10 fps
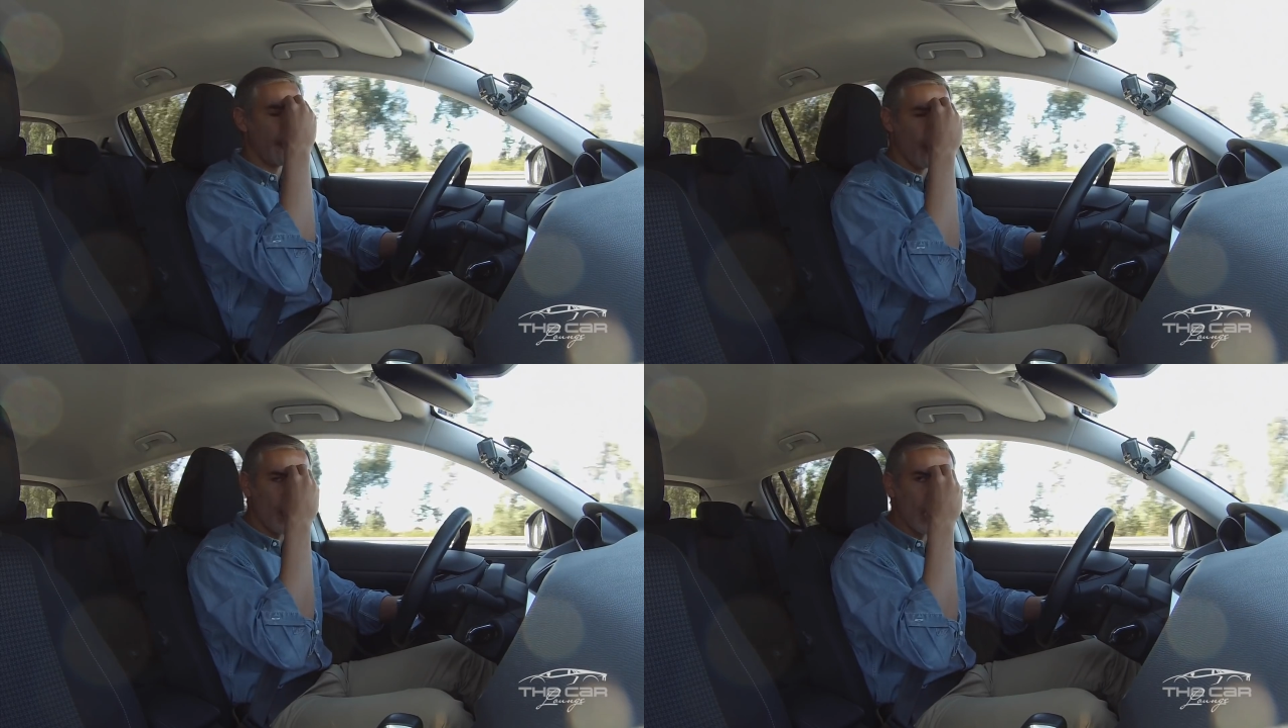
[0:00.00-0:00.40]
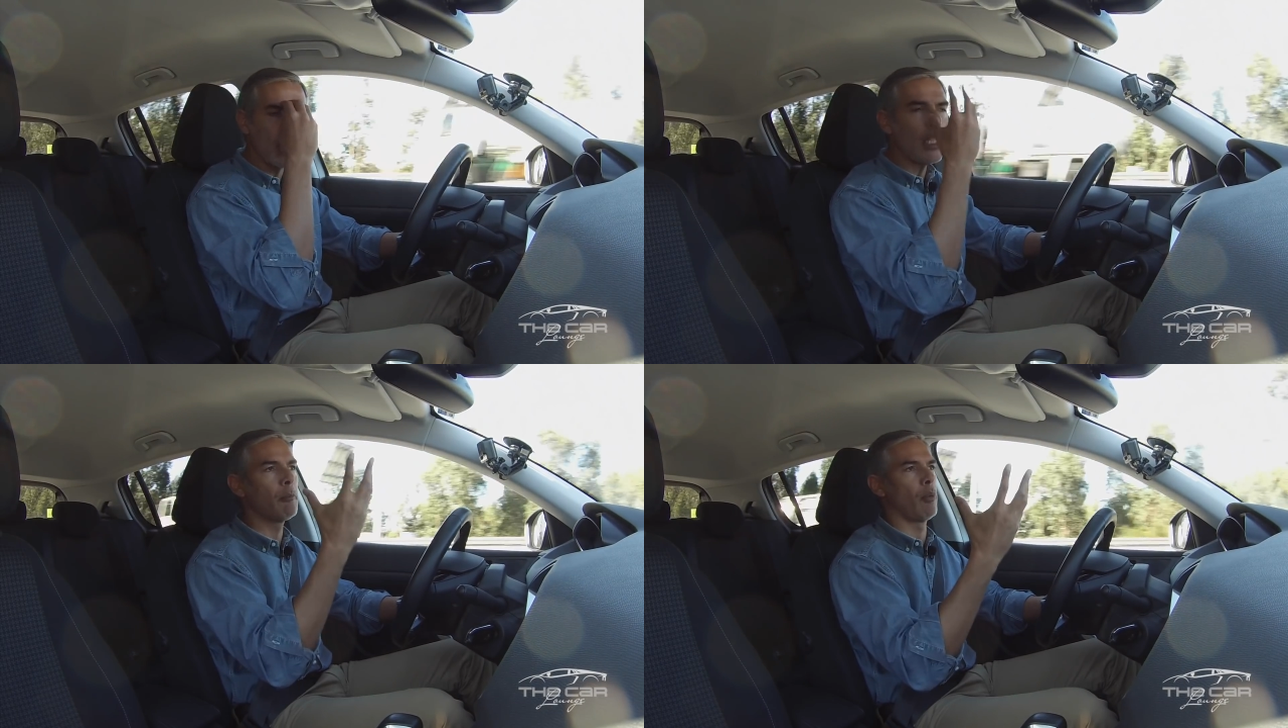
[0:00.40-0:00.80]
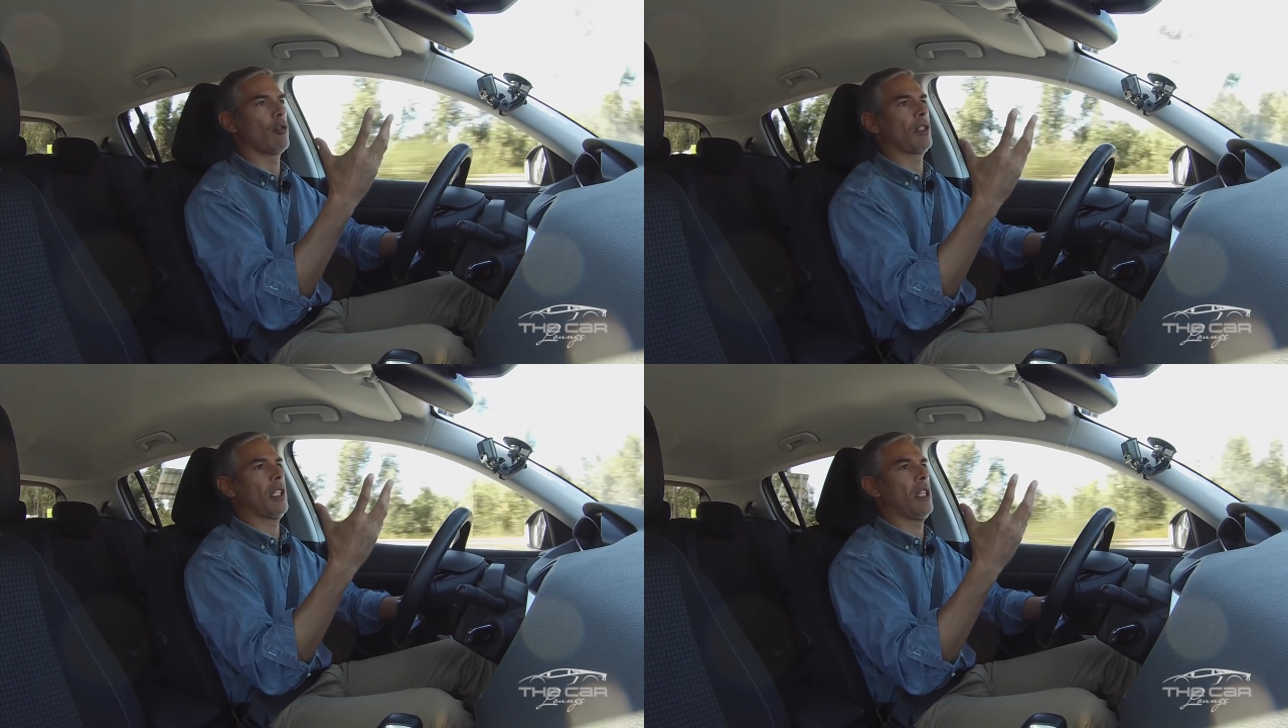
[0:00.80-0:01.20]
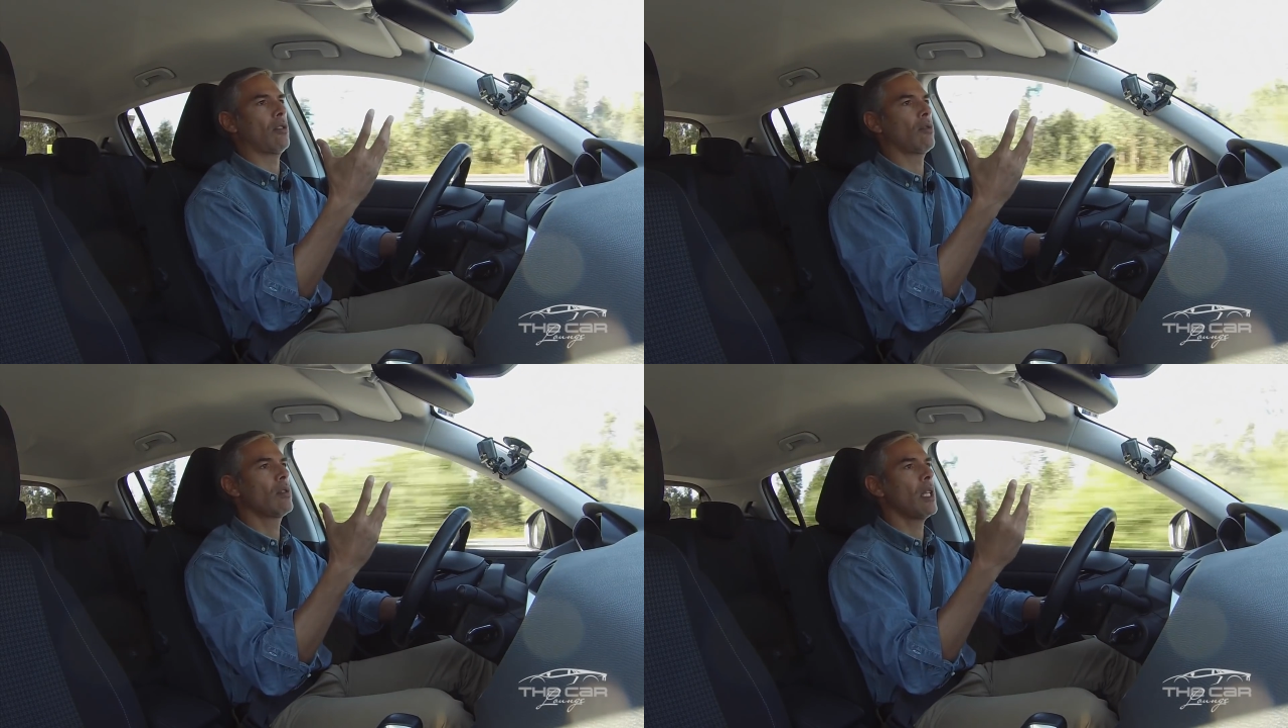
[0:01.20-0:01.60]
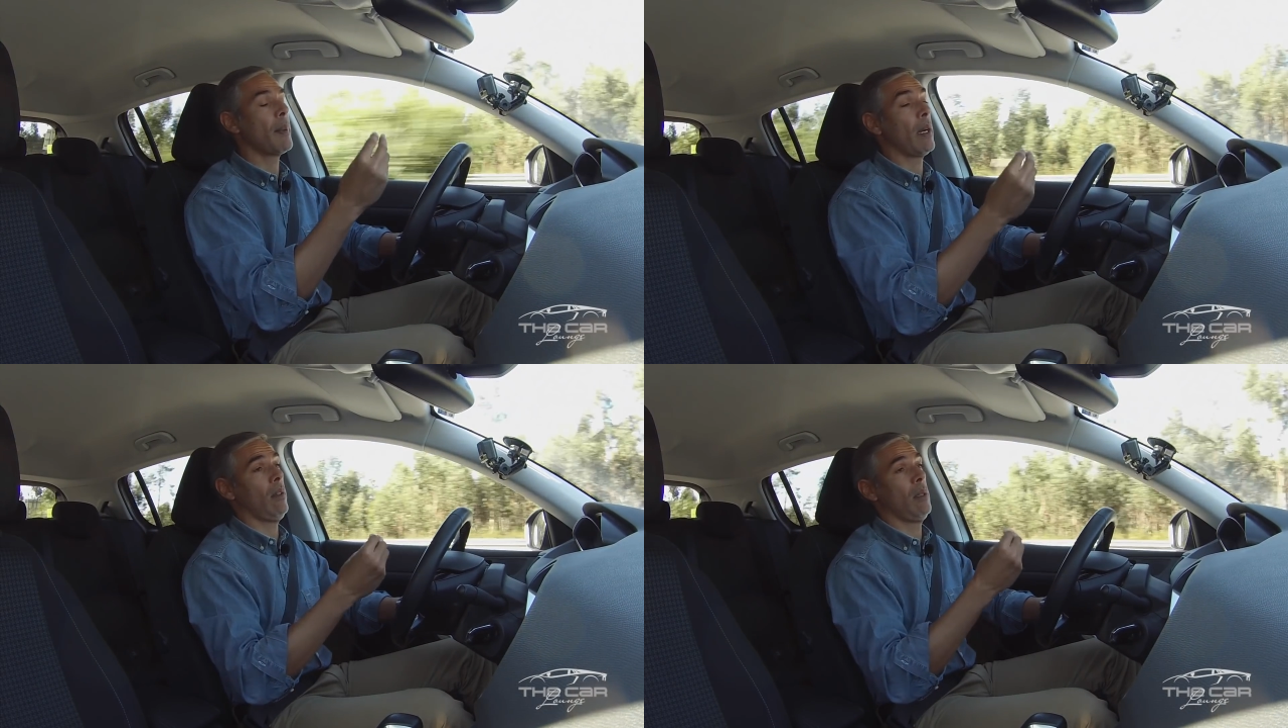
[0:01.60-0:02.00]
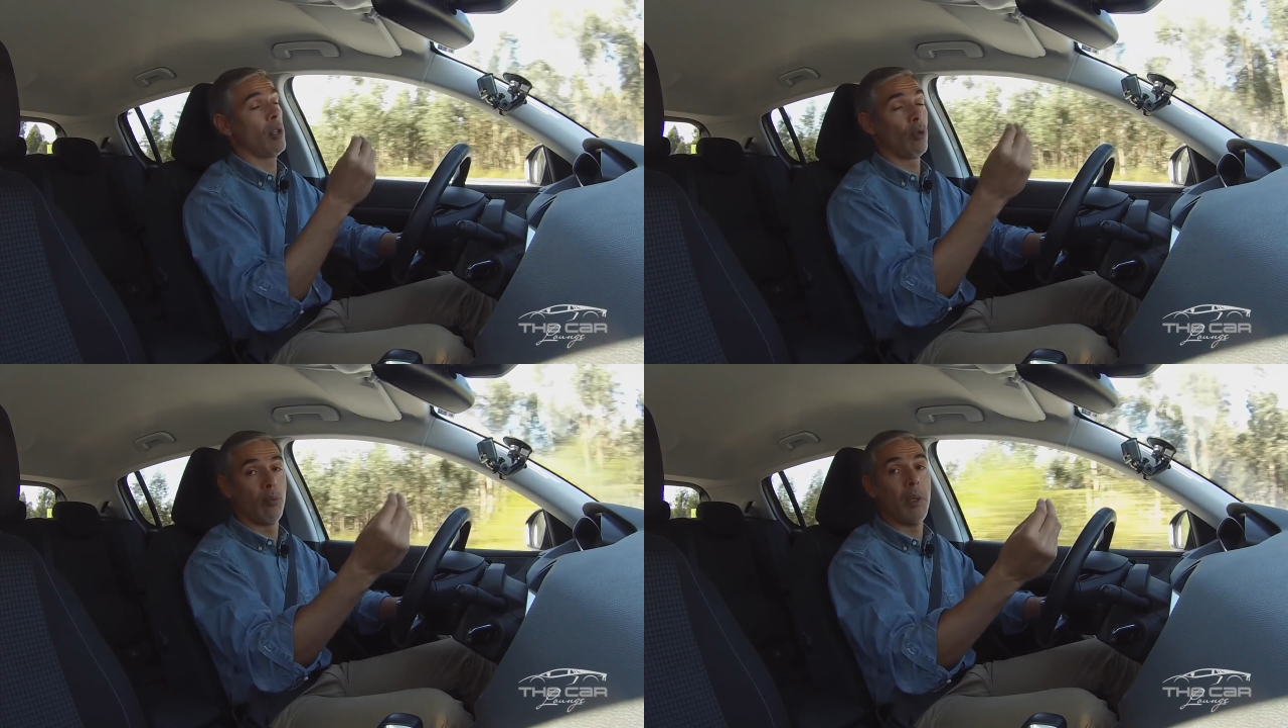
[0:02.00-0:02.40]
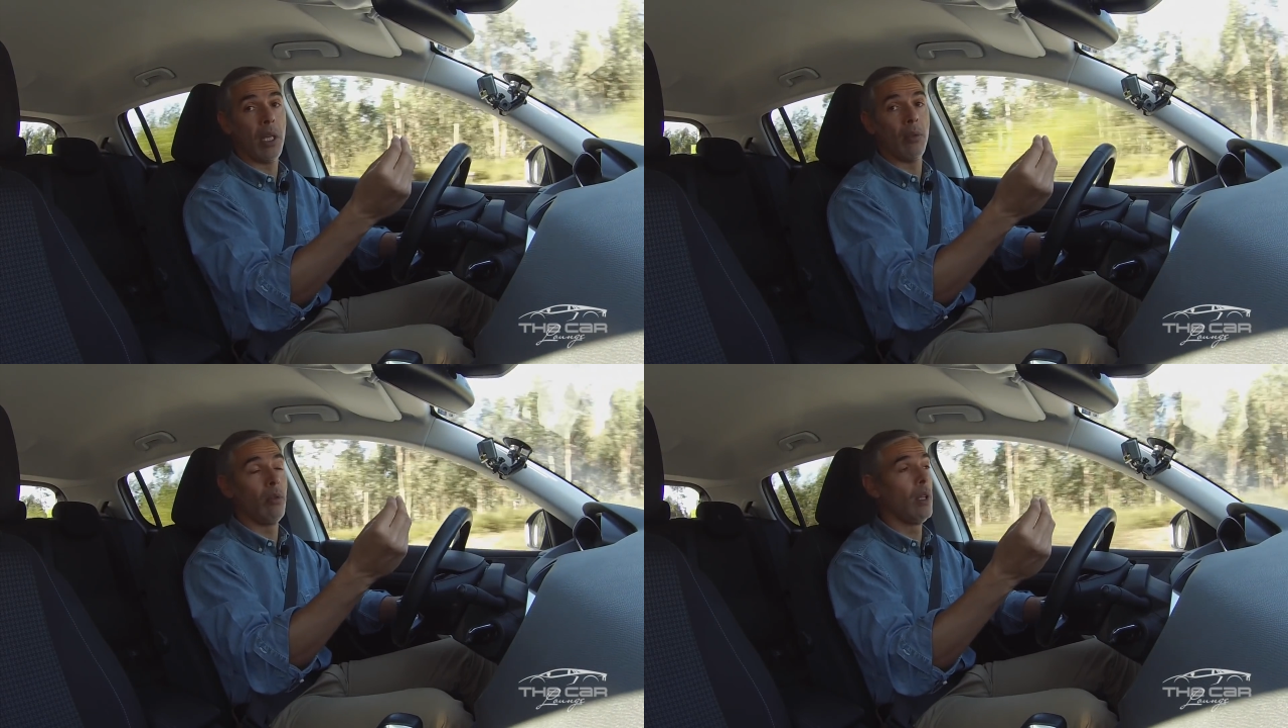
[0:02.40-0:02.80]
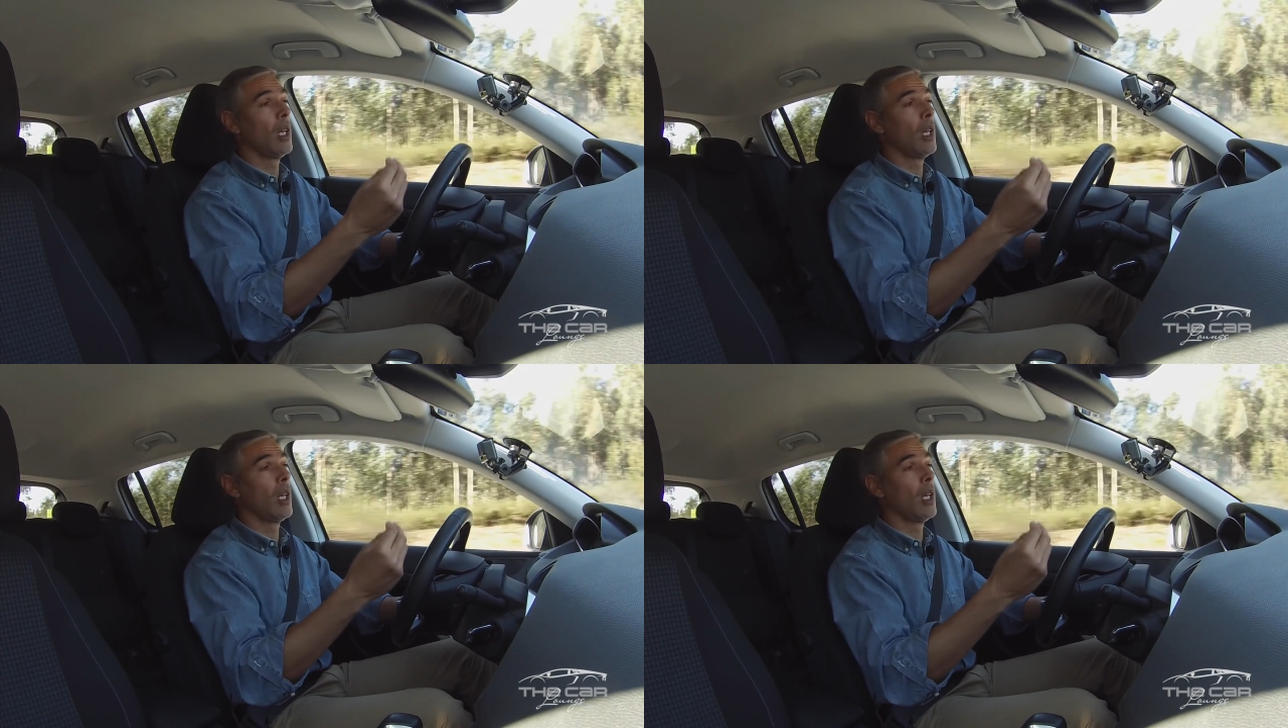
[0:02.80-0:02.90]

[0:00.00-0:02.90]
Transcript: ver um bocadinho de bom senso, dizer, pá, olha, mas no domingo,